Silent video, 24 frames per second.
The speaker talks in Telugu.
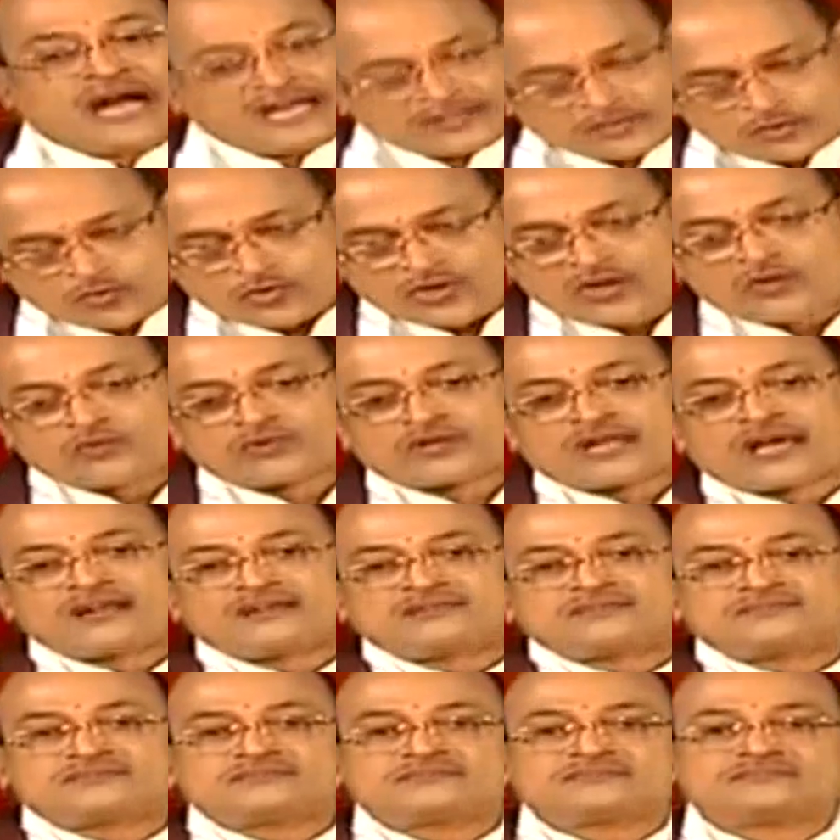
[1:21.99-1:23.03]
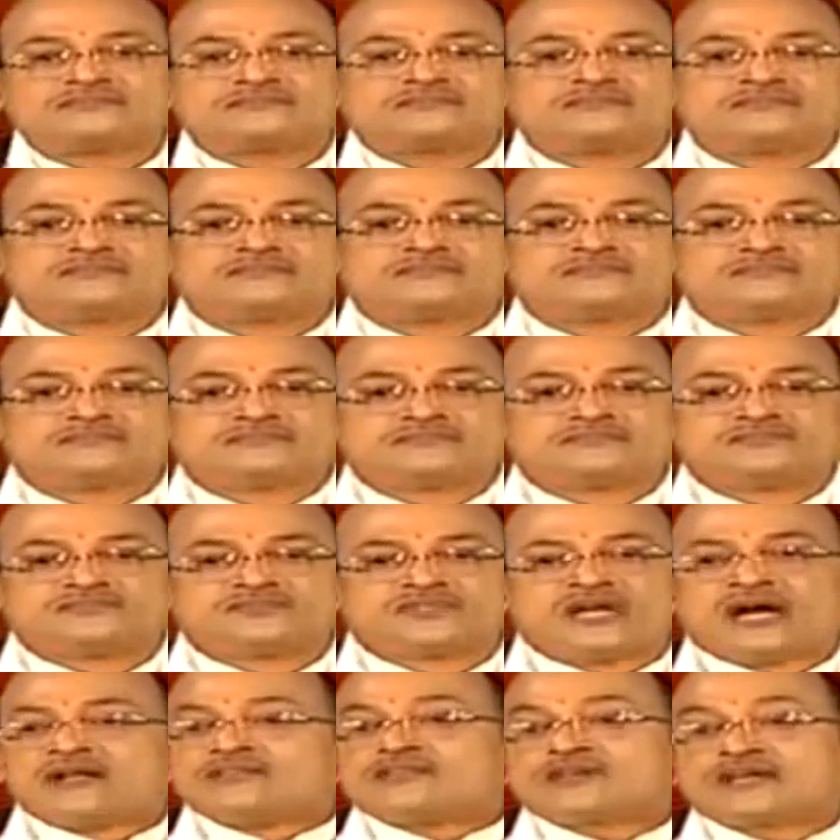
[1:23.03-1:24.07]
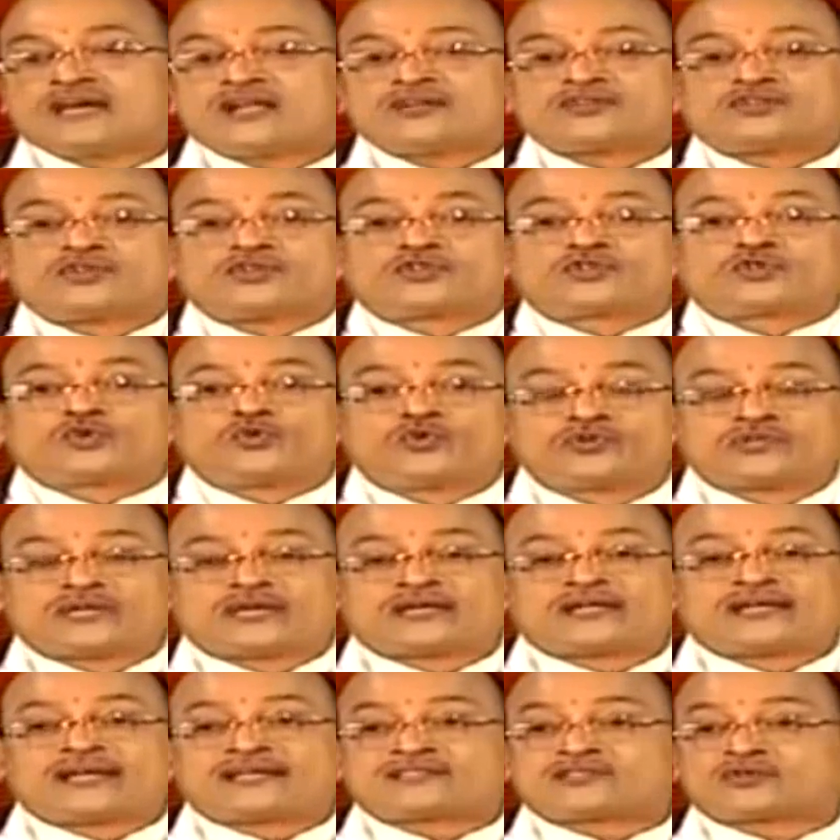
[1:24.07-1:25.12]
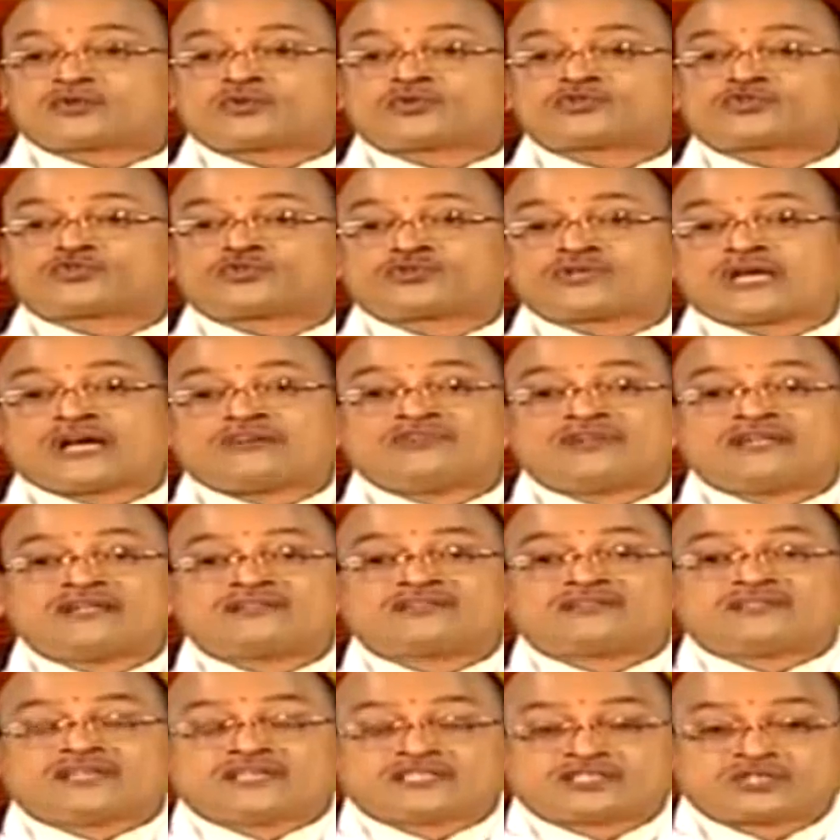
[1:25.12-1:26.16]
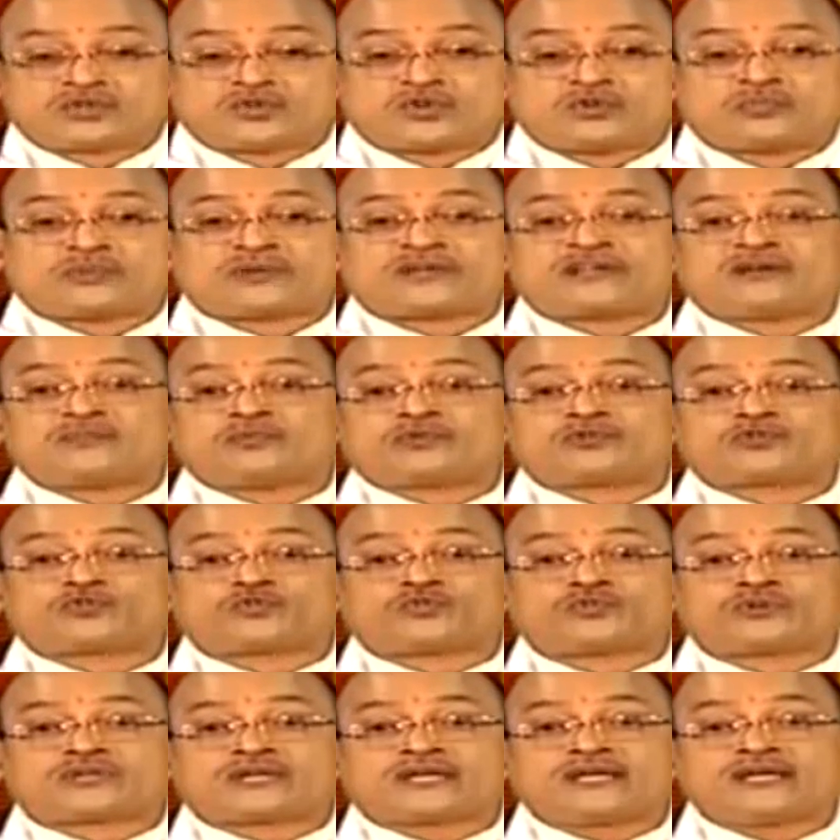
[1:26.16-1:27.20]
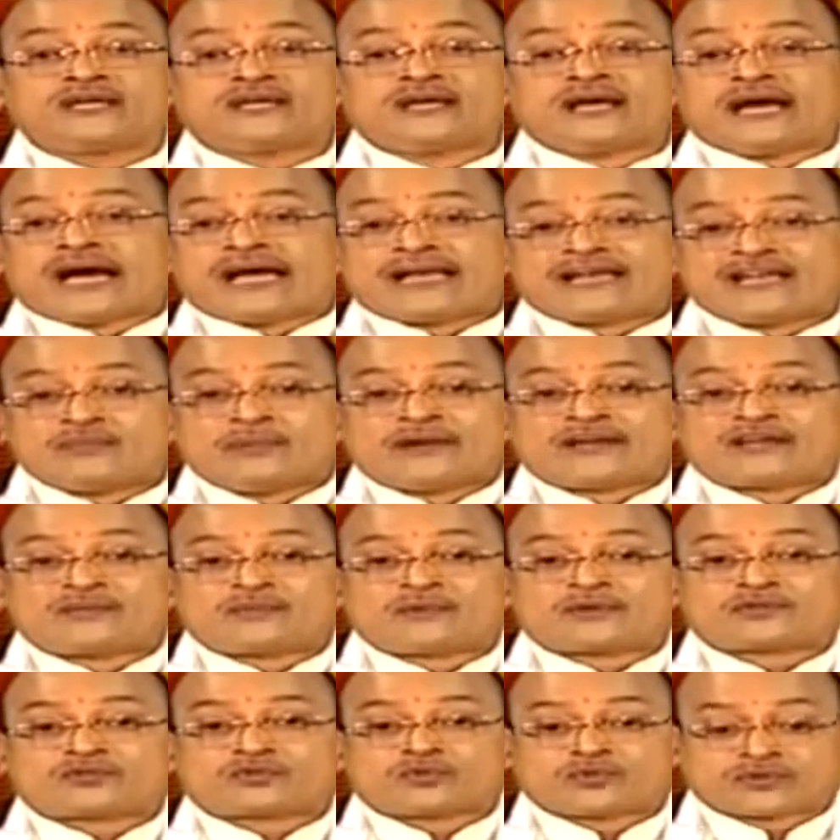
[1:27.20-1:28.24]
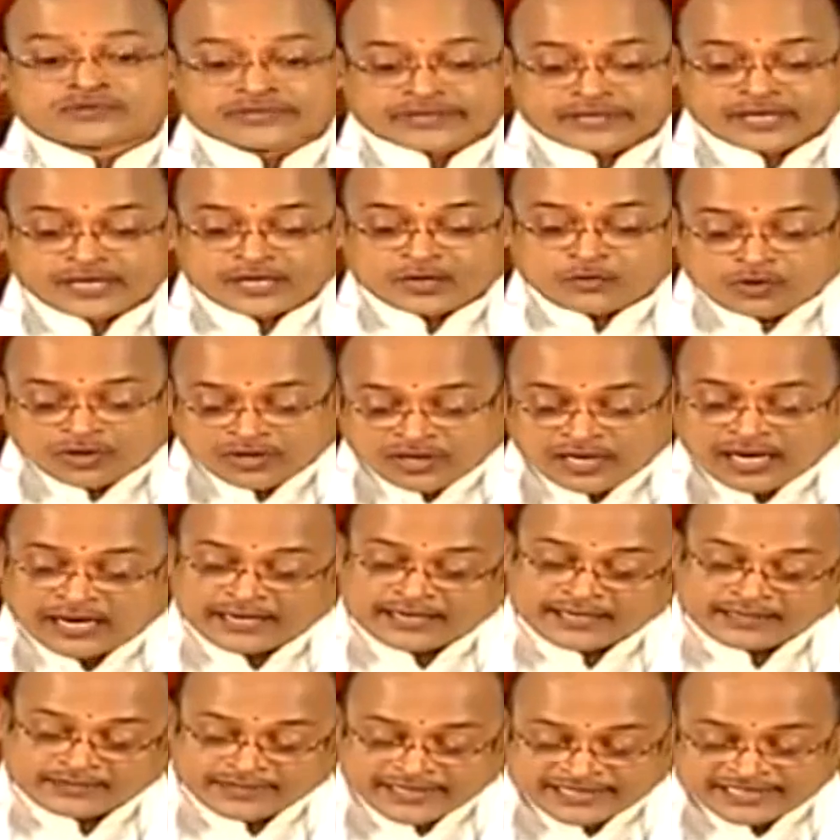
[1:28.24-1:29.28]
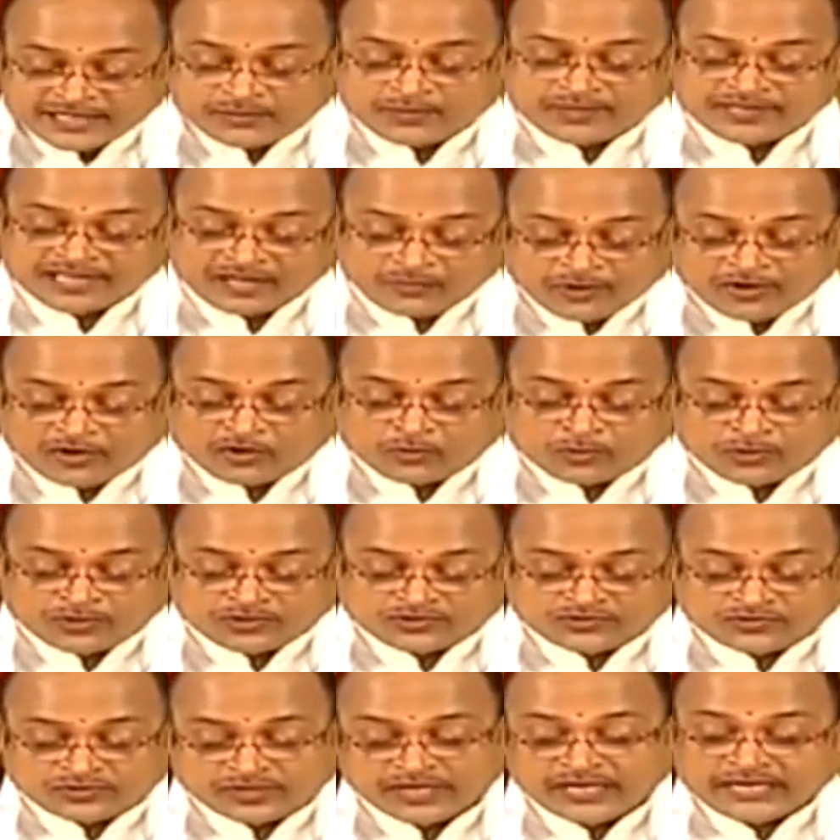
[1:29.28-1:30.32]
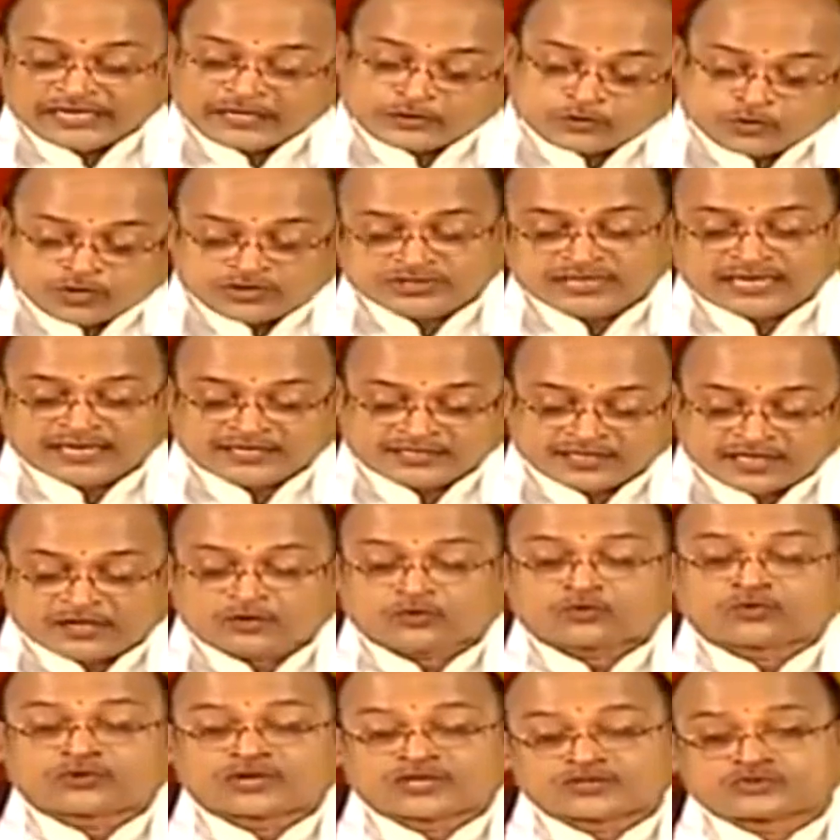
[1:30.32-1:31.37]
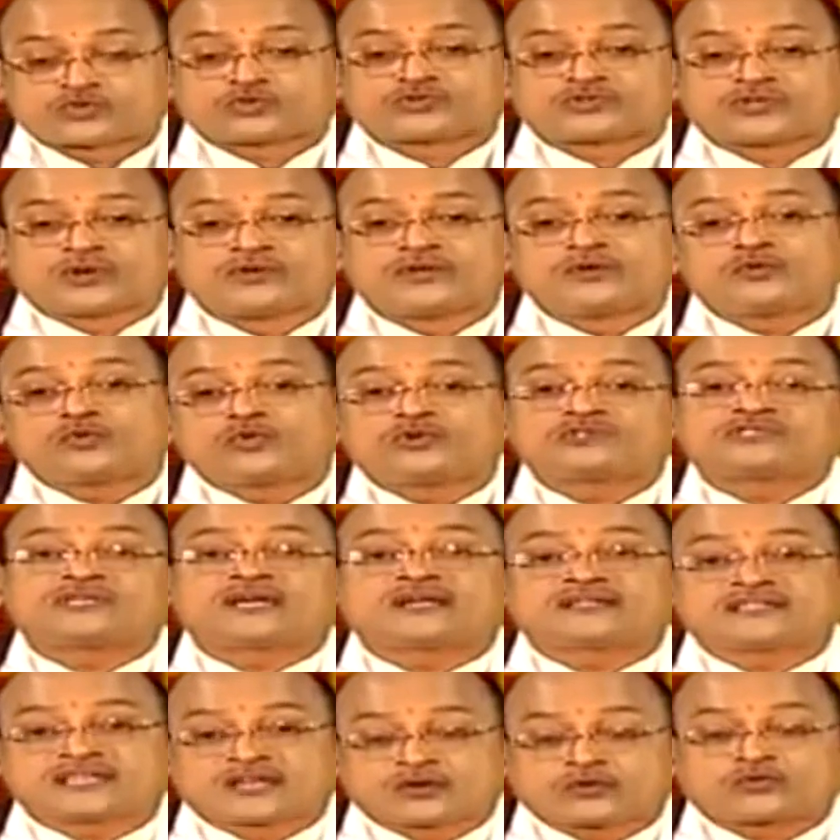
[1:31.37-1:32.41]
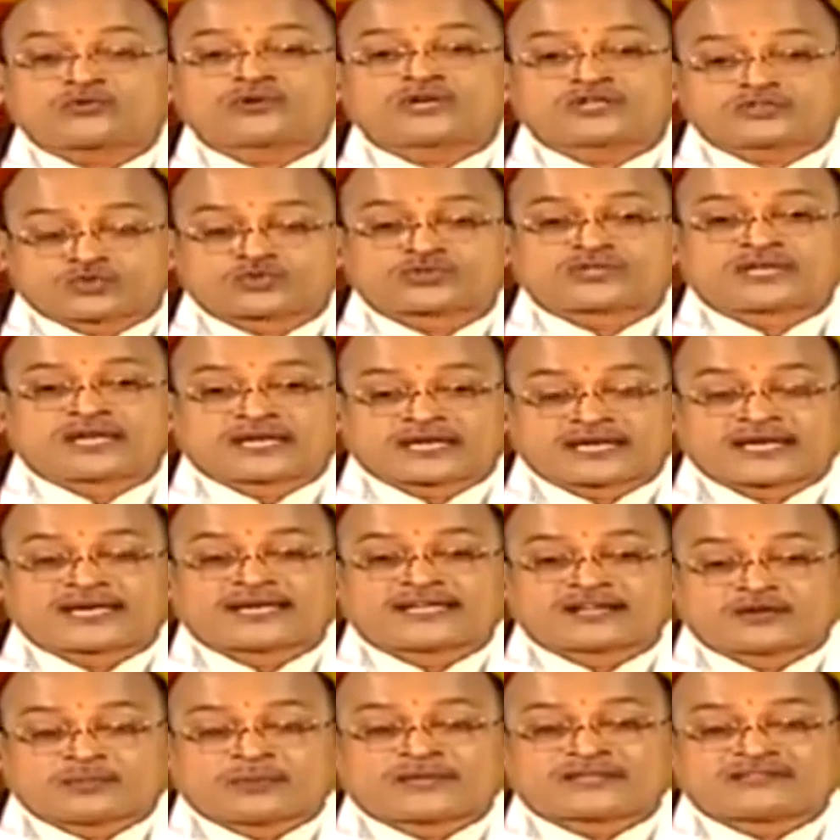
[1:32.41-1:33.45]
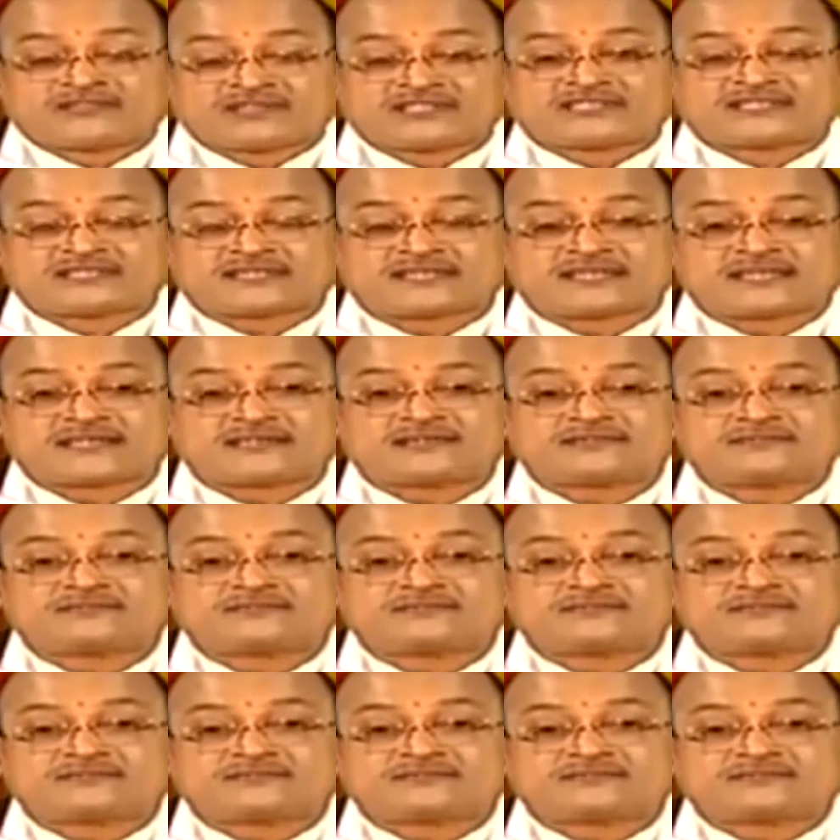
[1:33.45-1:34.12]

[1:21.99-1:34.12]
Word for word: అది కూడా ఉండాలి అంతేగాని శత్రువులు దండయాత్రకు వస్తుంటే అవినీతి దేశంలో పెరిగిపోతూ ఉంటే అన్నీ బయటపడుతూ ఉంటే ఒకనాటికి దేశం అదే బాగుపడుతుంది ఇంకోసారి జరగకుండా చూద్దాం ఇంకోసారి జరగకుండా చూడడానికి నీకు పదవి ఇచ్చింది